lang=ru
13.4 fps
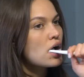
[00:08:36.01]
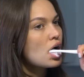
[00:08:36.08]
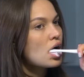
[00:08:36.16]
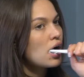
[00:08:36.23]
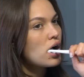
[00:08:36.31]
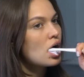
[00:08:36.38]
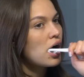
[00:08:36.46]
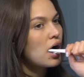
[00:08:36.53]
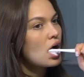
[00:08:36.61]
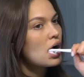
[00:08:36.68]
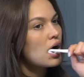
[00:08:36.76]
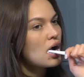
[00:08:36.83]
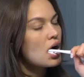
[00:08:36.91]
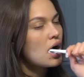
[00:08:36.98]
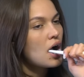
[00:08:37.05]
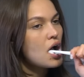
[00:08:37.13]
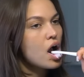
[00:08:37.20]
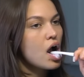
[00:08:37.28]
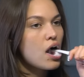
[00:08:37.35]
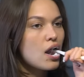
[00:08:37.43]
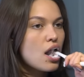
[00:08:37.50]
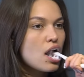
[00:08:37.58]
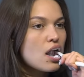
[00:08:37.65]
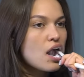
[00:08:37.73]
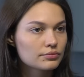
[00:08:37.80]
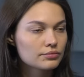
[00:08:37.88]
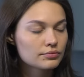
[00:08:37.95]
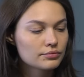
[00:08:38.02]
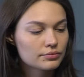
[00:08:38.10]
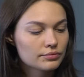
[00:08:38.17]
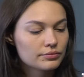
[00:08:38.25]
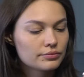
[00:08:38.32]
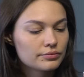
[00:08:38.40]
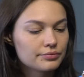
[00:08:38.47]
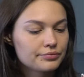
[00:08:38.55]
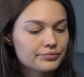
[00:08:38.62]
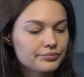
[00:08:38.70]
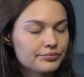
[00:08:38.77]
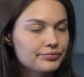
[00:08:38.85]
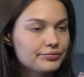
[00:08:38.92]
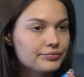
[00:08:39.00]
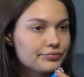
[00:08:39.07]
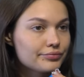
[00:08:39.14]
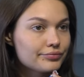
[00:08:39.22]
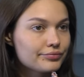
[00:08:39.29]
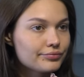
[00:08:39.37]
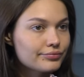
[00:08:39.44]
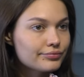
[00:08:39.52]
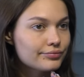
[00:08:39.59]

Чтобы эта улыбка была белоснежной и безупречной, я